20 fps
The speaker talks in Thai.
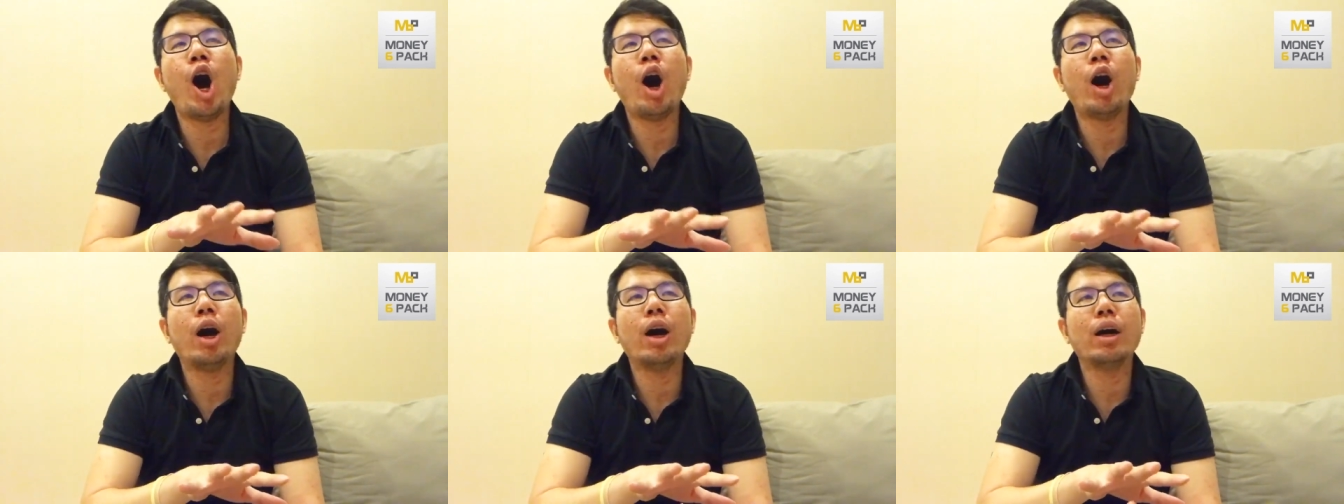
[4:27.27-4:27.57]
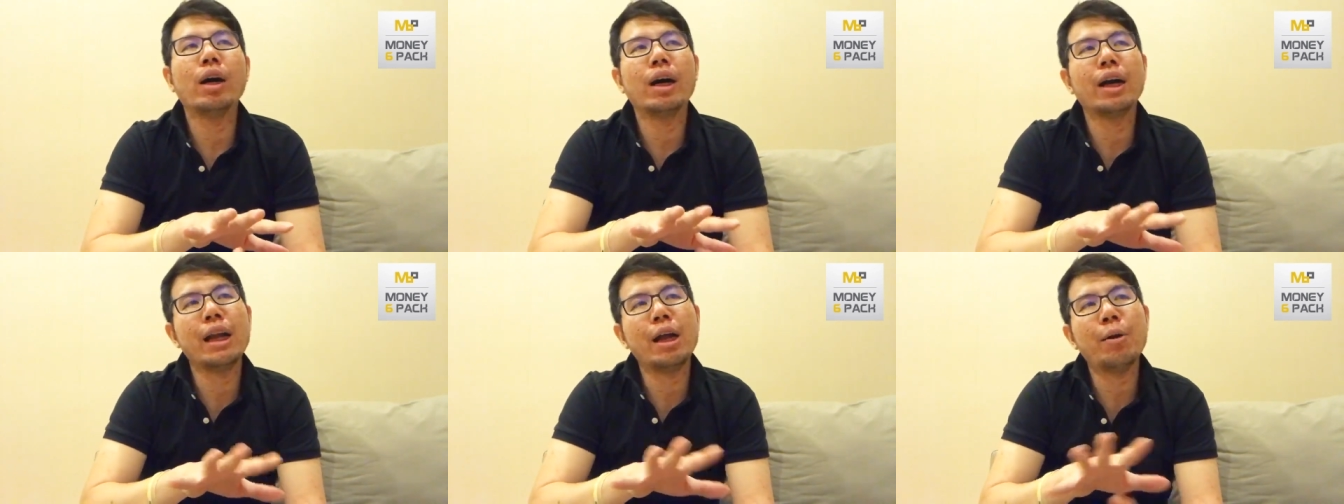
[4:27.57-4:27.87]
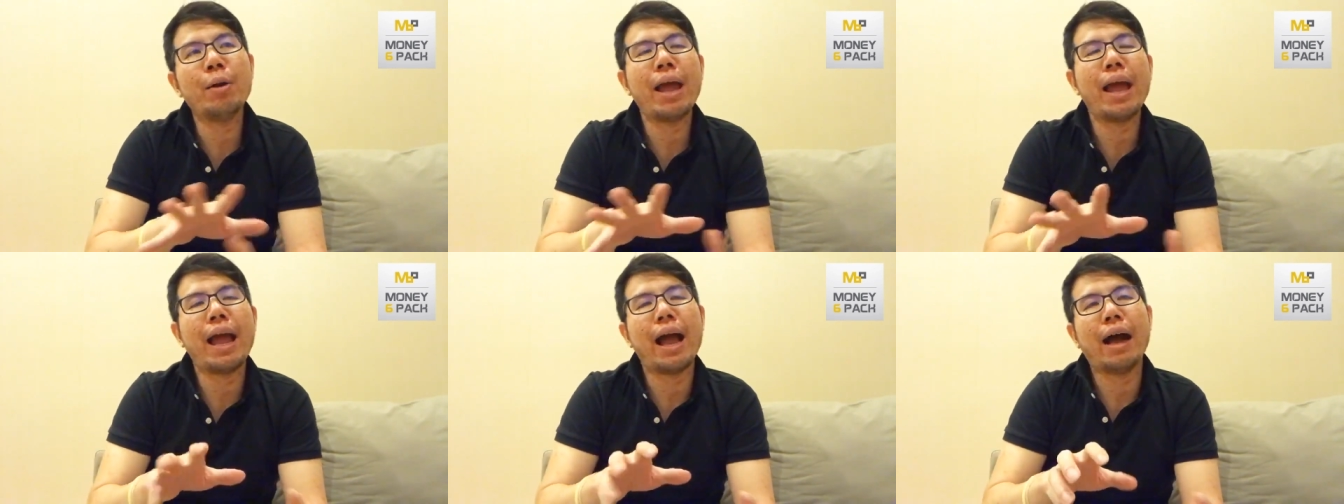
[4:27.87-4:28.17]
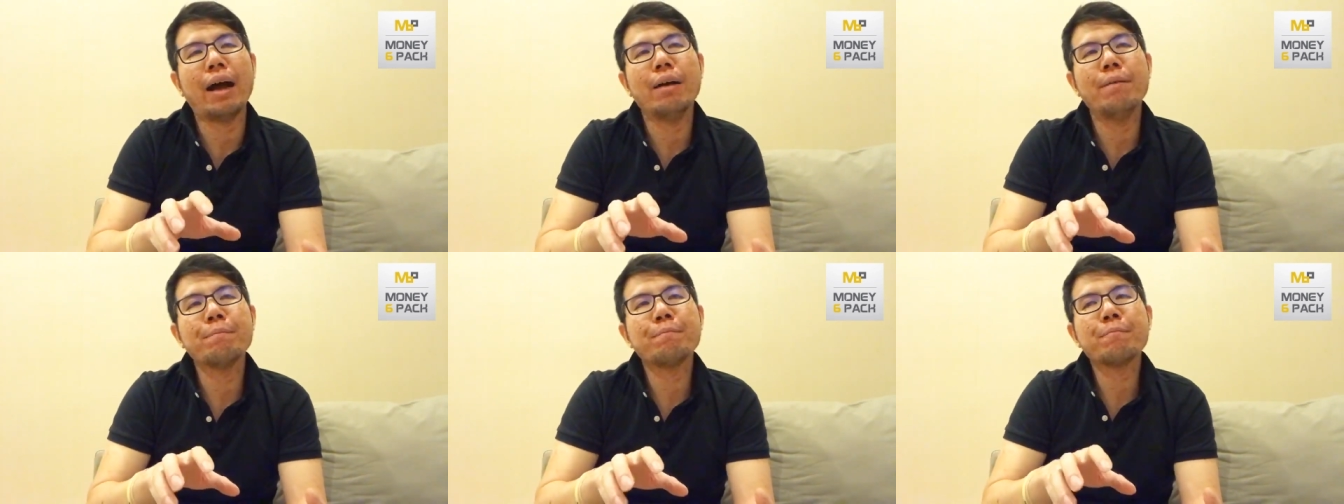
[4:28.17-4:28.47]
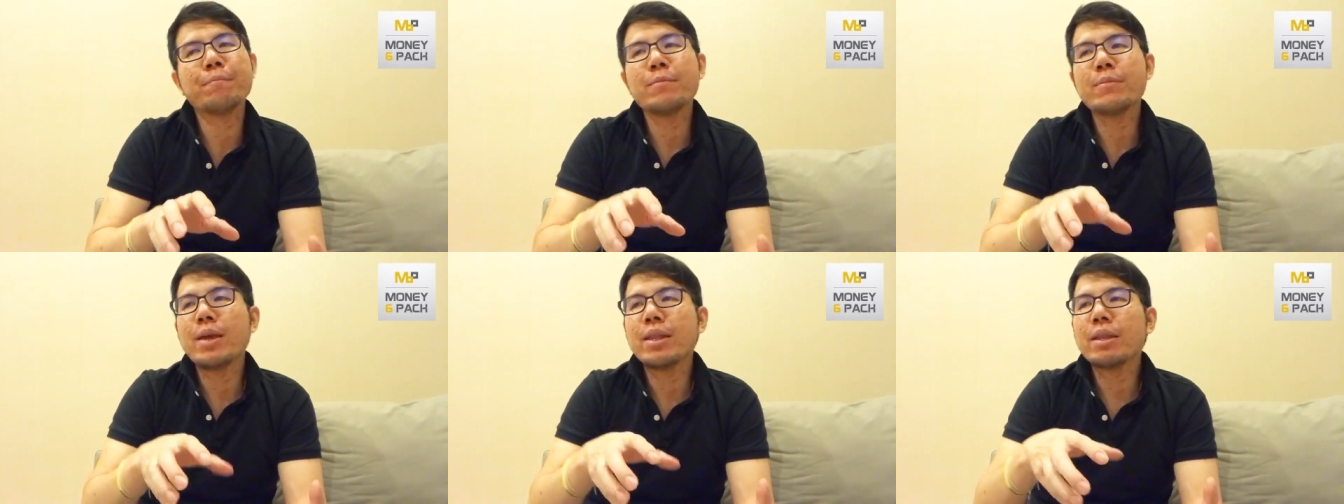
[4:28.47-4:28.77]
เขาเรียกว่าอะไรอ่ะ
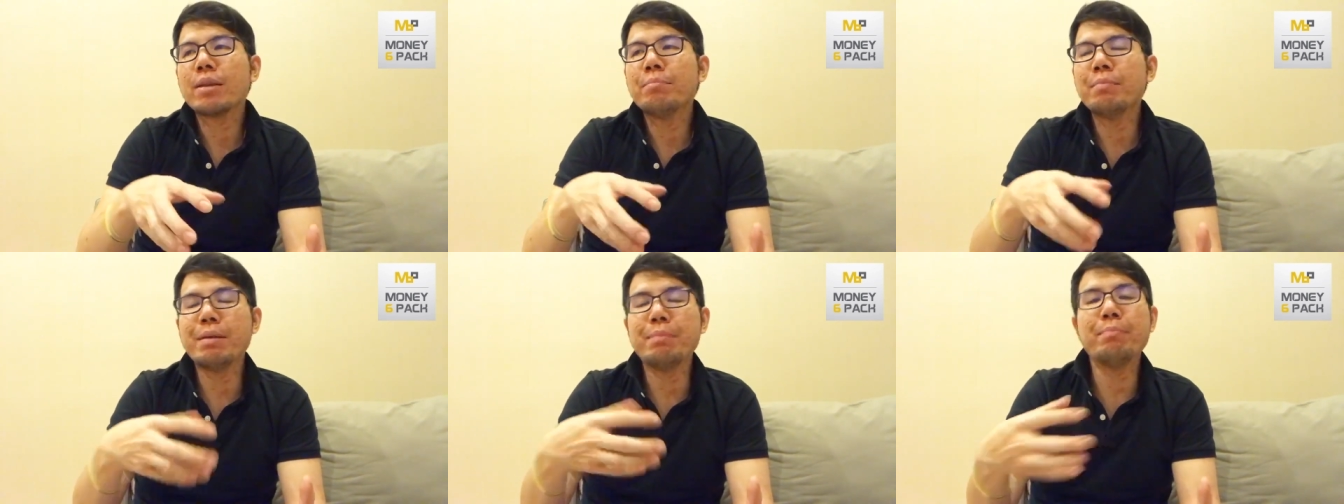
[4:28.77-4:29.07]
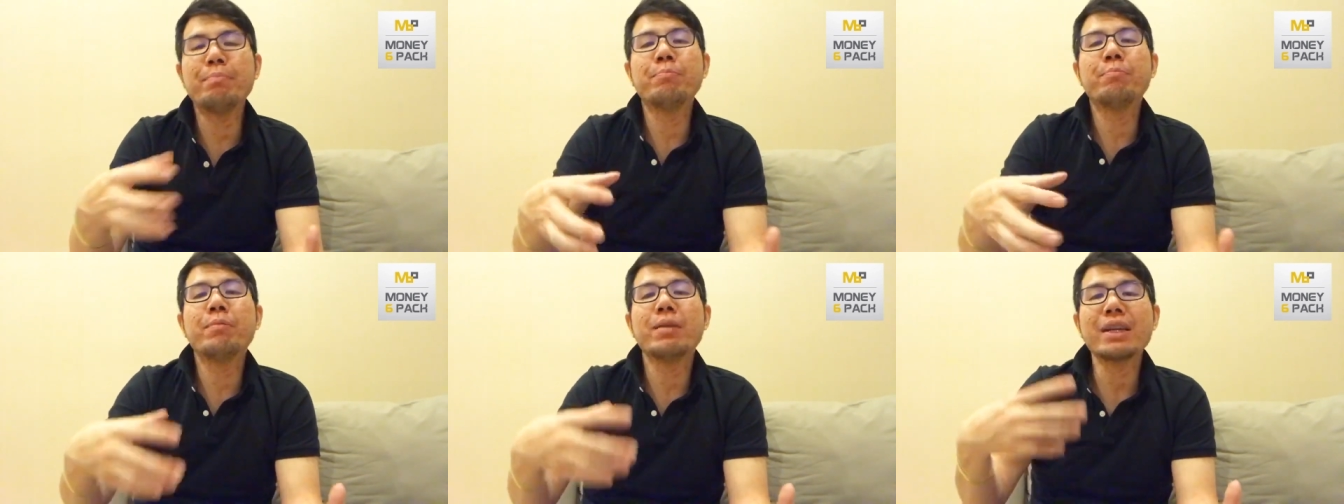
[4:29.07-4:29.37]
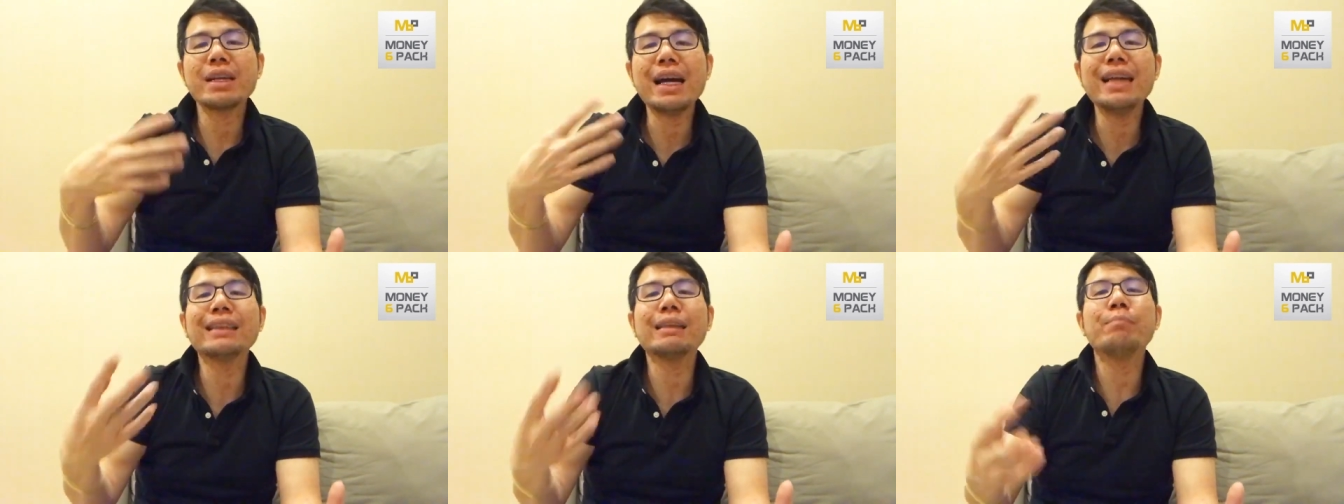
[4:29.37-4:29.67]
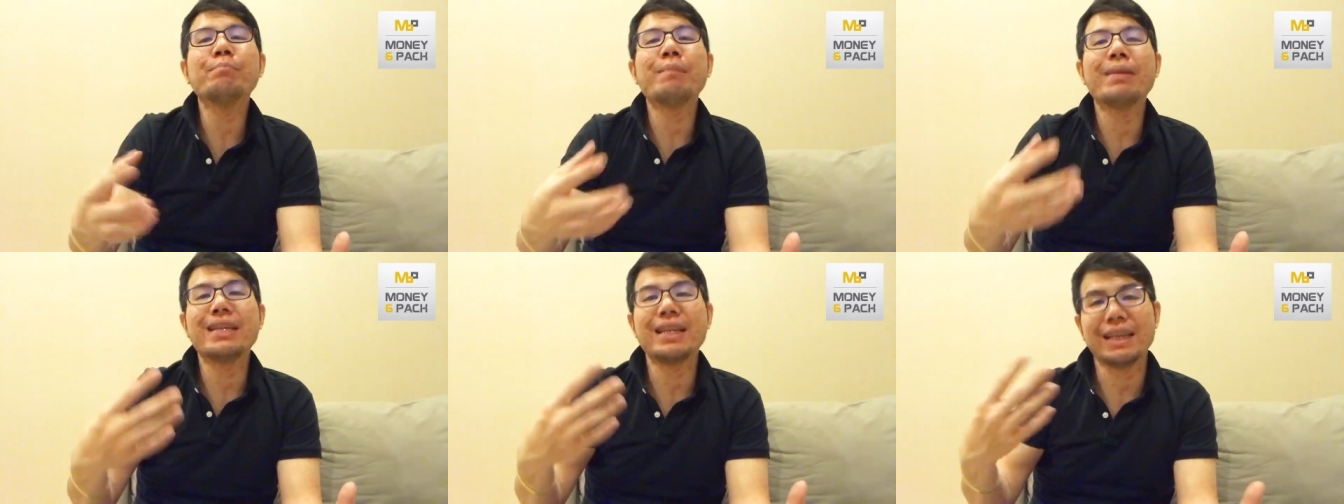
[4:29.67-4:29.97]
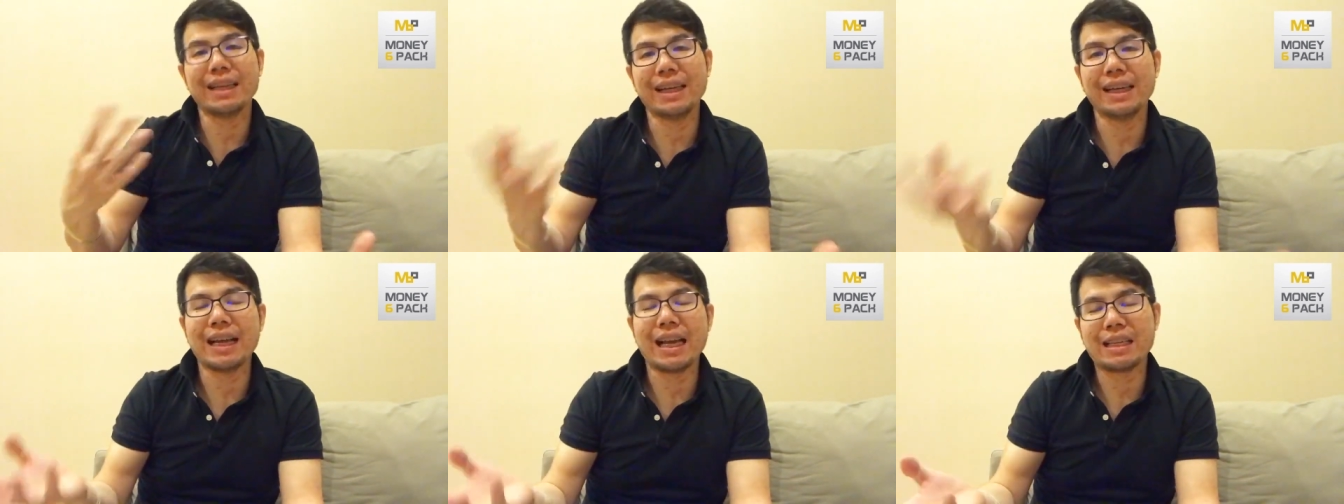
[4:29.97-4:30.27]
มีเรื่องจำเป็นอย่าง
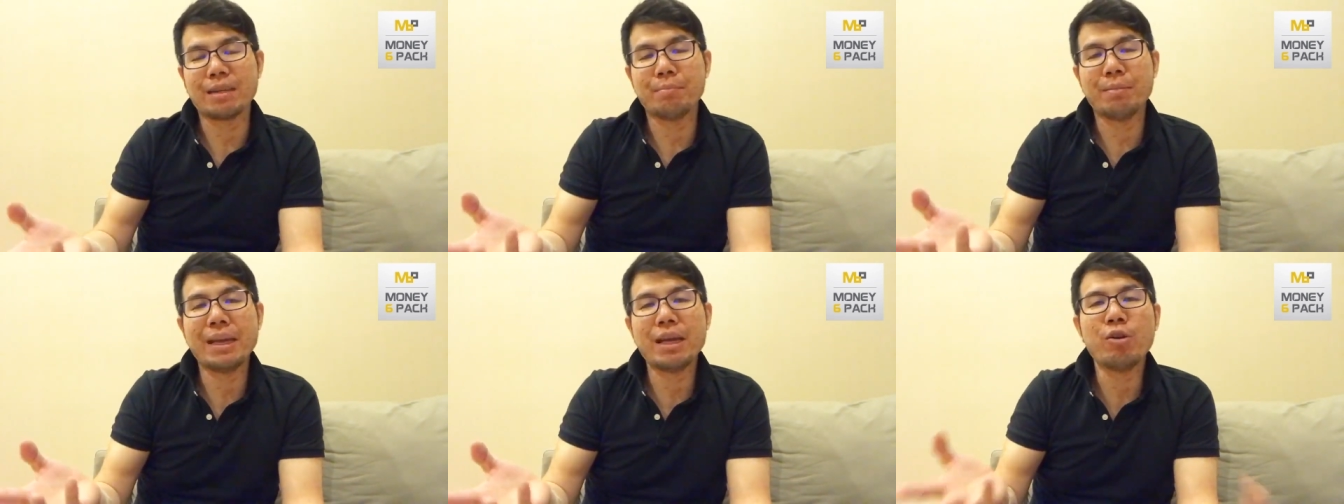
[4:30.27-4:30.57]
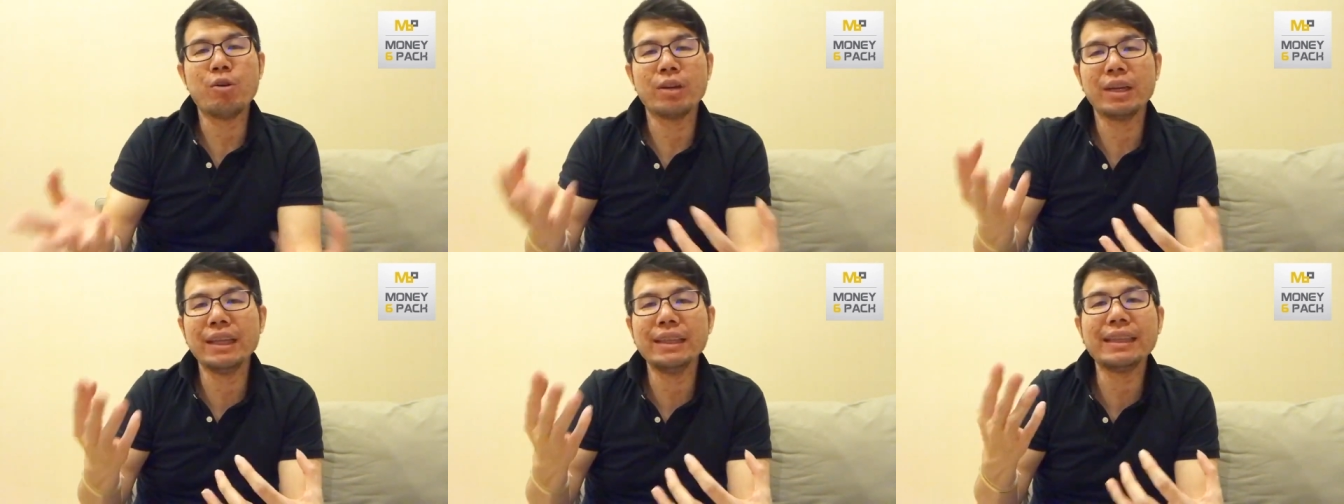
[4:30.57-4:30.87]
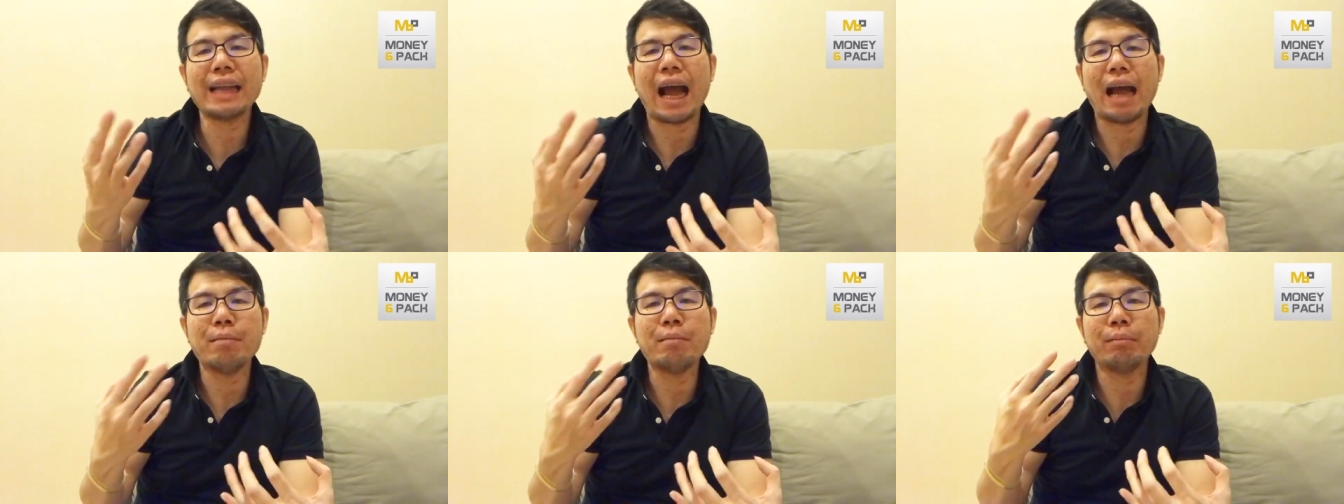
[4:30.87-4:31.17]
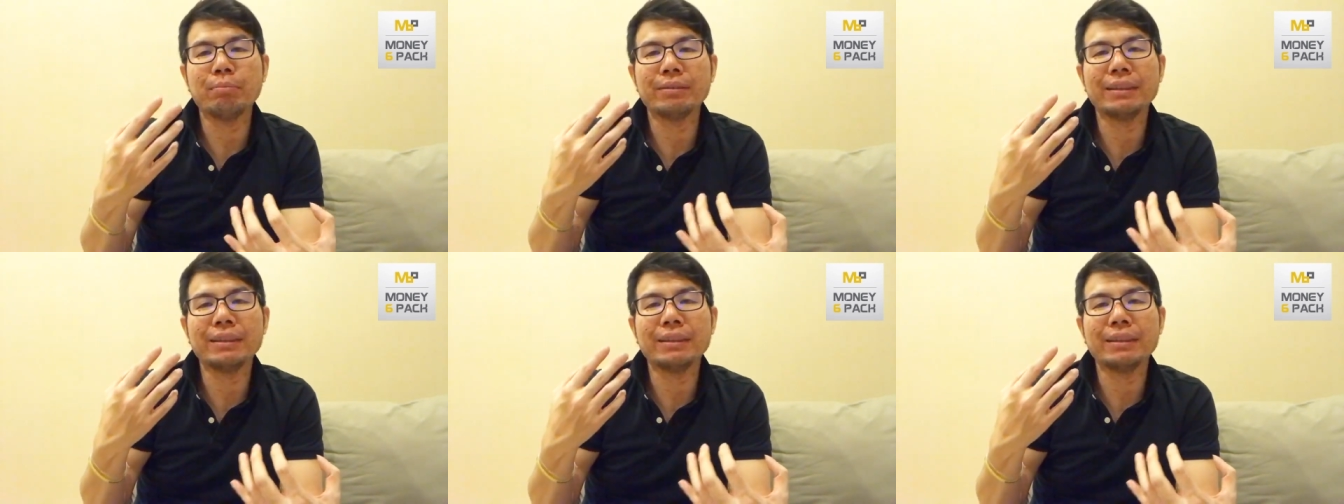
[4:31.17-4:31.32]
อื่นอาจจะไม่ใช่คนที่สายแบบ